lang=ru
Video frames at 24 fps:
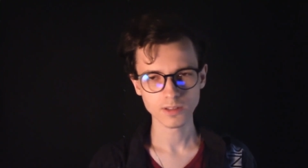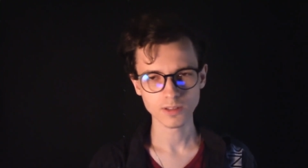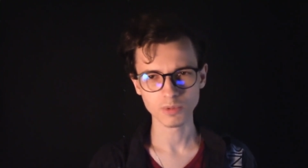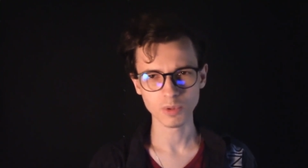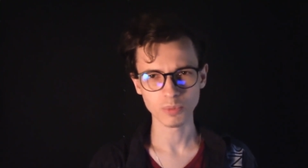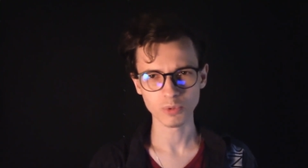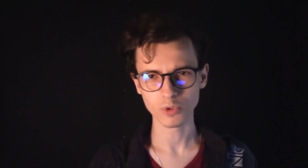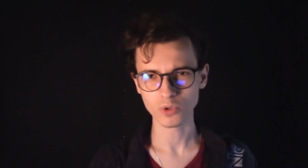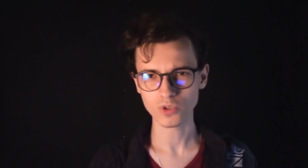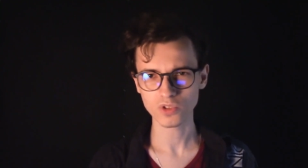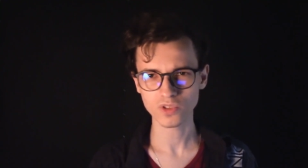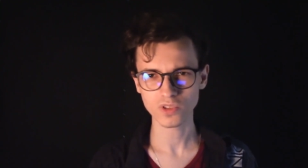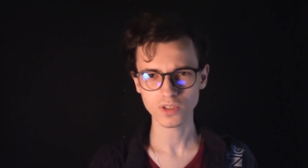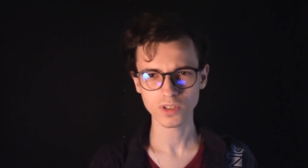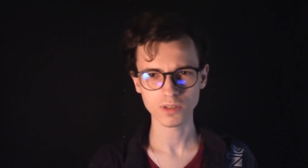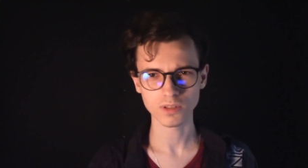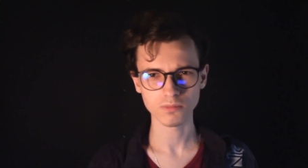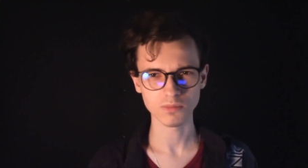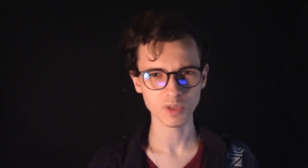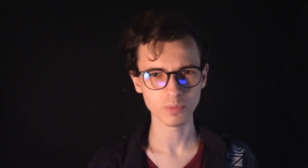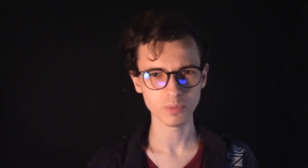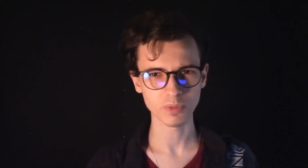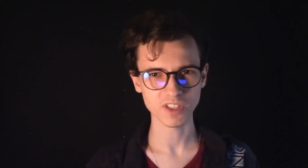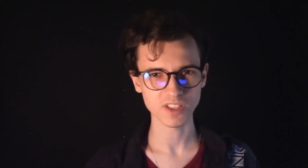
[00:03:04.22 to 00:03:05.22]
Тебе
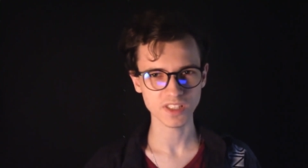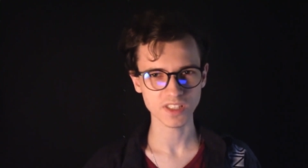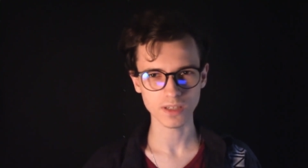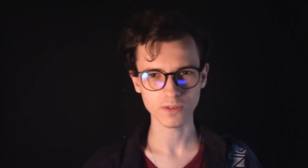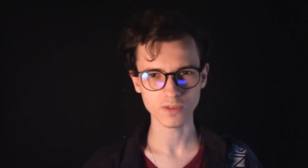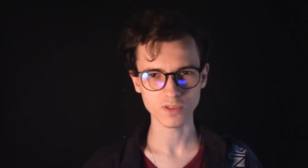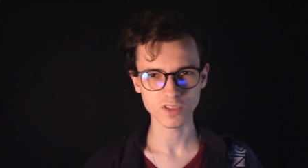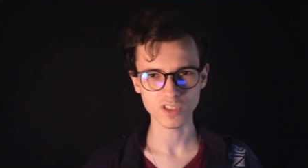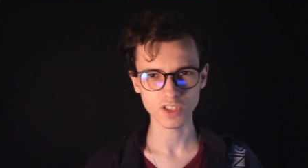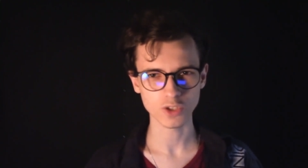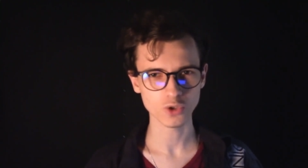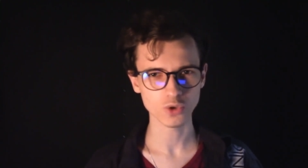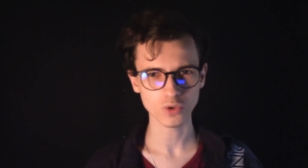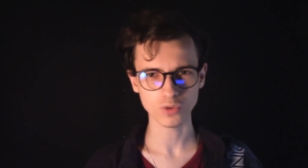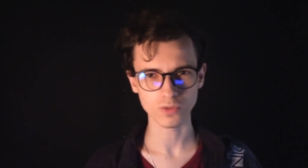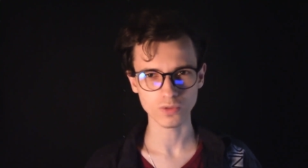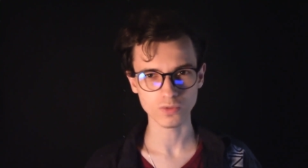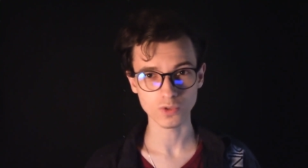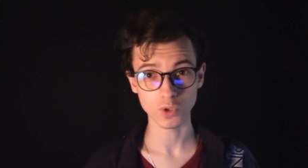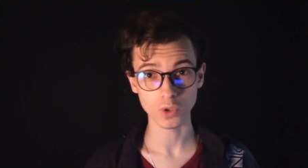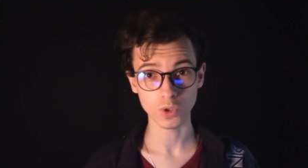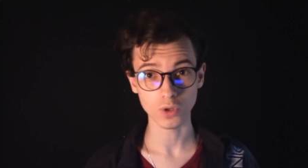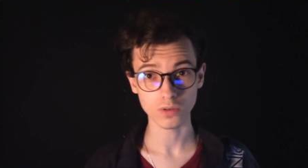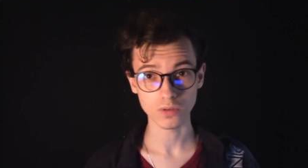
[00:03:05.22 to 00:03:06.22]
просто не поставят
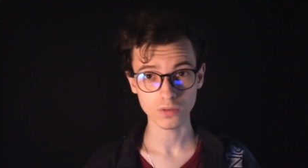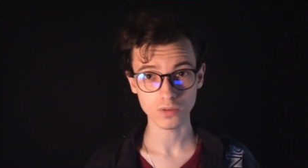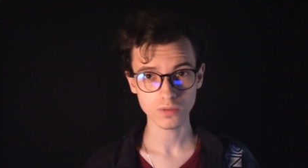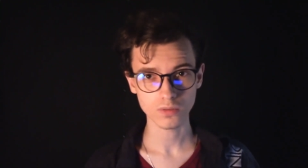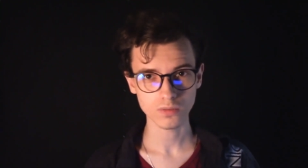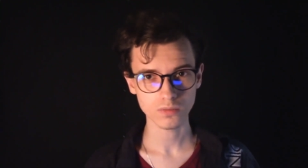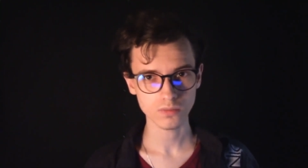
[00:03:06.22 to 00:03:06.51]
зачет и все.